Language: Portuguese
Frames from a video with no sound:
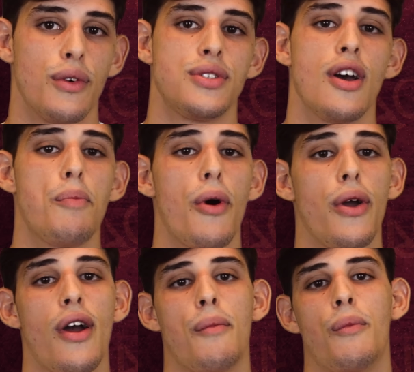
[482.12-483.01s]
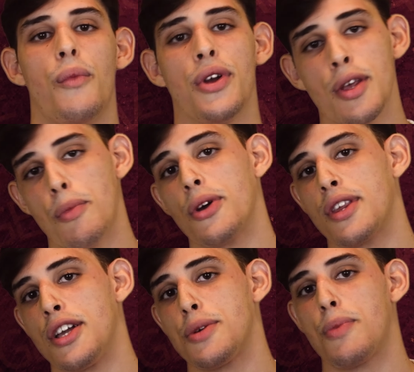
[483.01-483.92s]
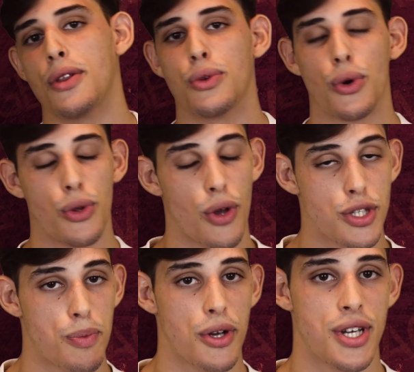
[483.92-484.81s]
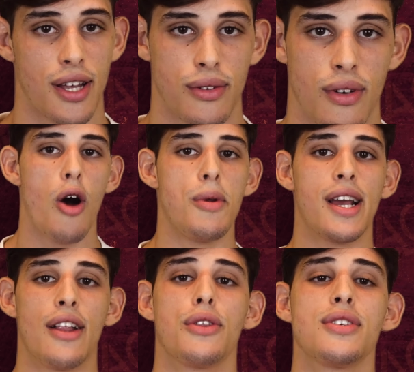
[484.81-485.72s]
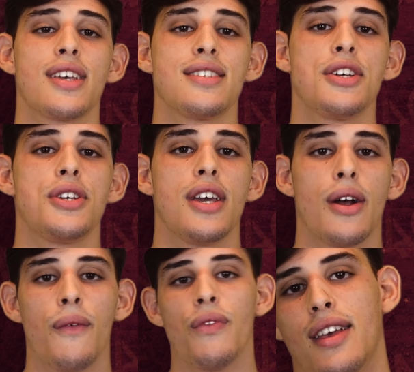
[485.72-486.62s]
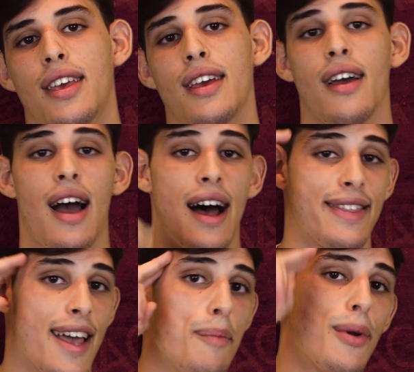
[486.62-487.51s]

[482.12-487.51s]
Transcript: O seu apoio é muito importante para todo o nosso projeto. Obrigado a todos que assistiram e até a